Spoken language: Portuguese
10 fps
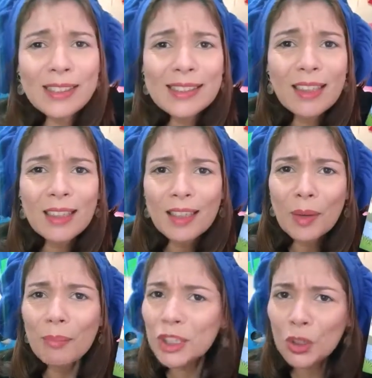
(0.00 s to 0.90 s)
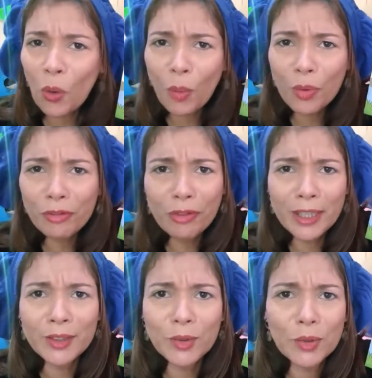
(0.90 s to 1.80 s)
Nossa, mas como
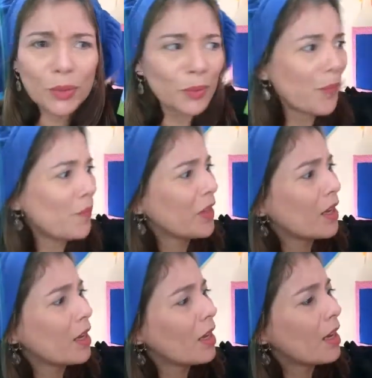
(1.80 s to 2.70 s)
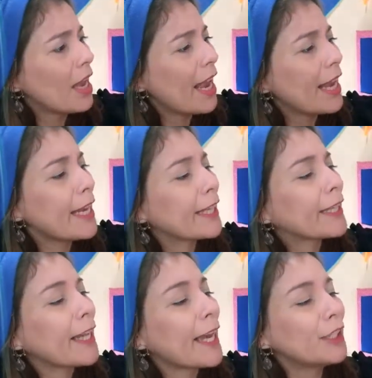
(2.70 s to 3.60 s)
foi isso?
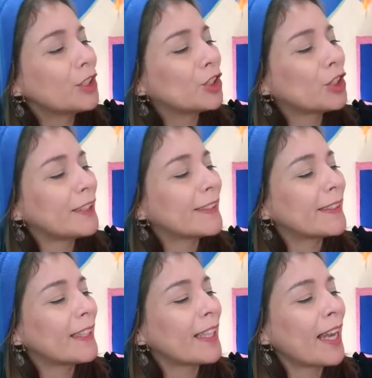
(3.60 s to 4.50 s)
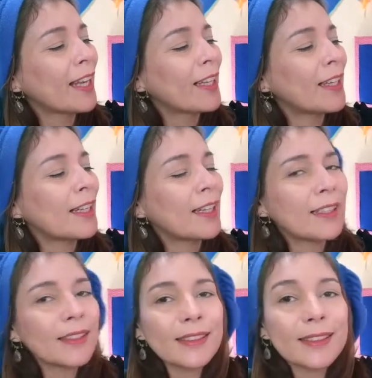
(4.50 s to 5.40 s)
Quem disse que
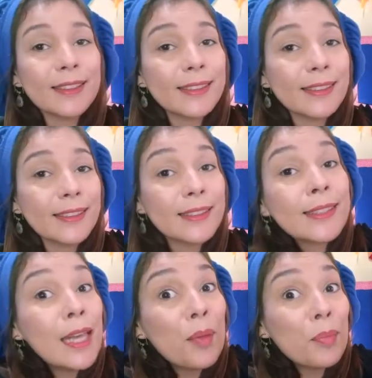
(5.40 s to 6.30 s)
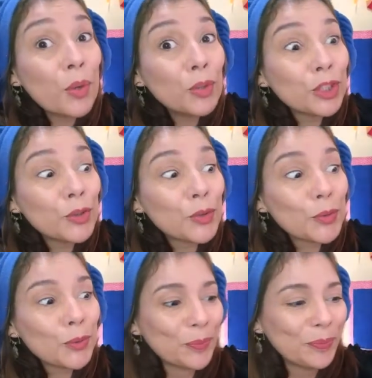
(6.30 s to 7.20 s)
ela se lembrou
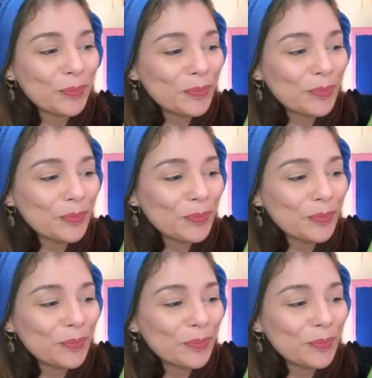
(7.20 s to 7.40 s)
disso.